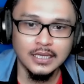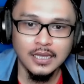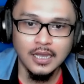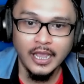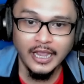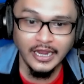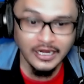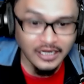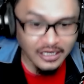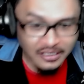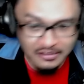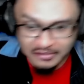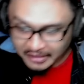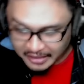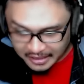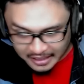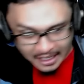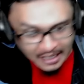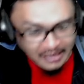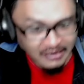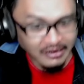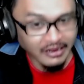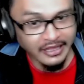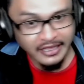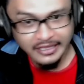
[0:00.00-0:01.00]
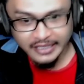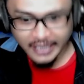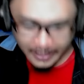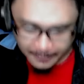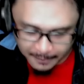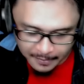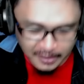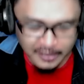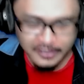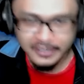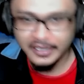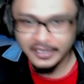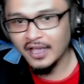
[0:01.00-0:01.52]
ya NDTK naik
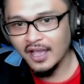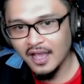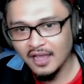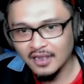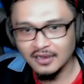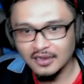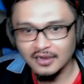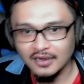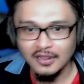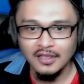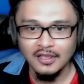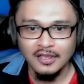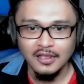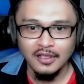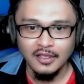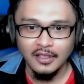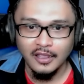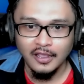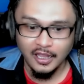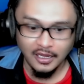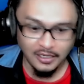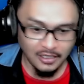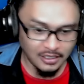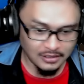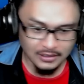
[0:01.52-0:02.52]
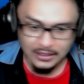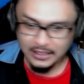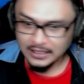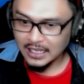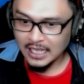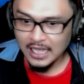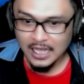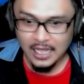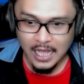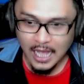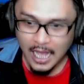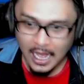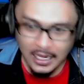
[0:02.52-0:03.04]
cable car
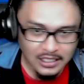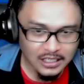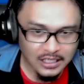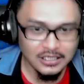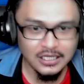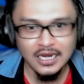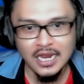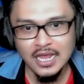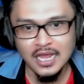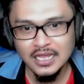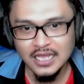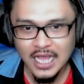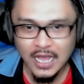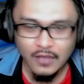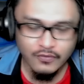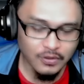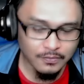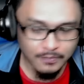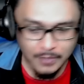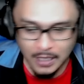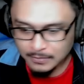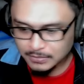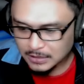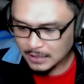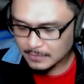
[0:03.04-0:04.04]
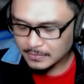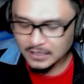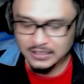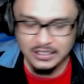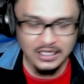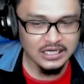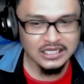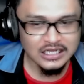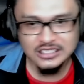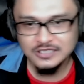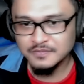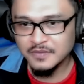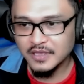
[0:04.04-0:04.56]
NDTK ada di Langkawi bla bla bla
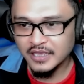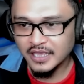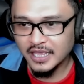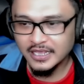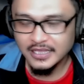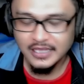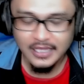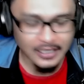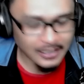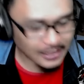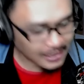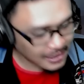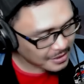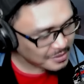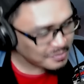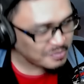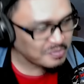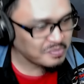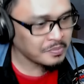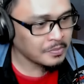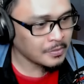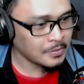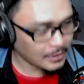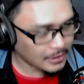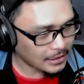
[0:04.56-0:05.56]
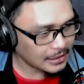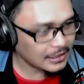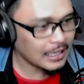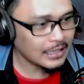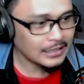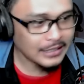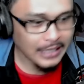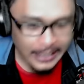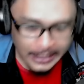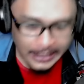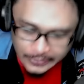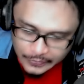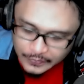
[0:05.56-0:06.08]
dan lain sebagainya ya
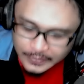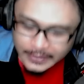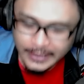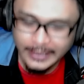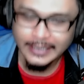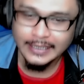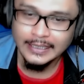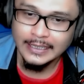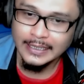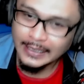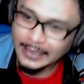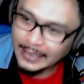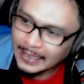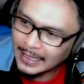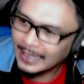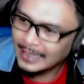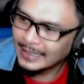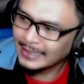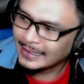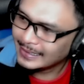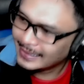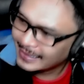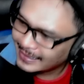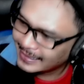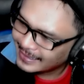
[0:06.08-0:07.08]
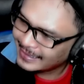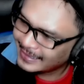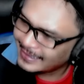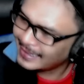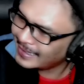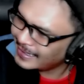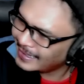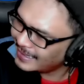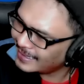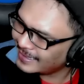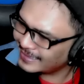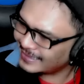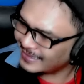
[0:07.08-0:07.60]
ternyata itu geng
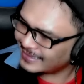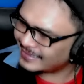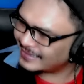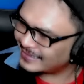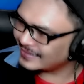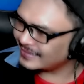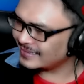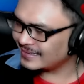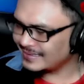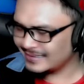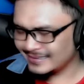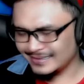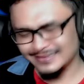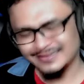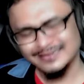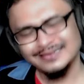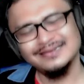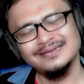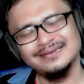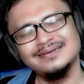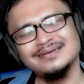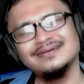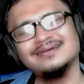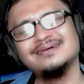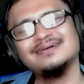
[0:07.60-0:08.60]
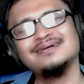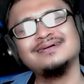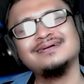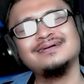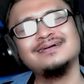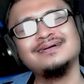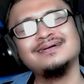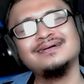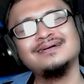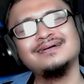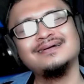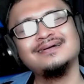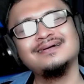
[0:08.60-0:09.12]

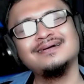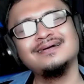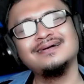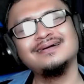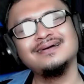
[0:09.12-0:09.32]
oh.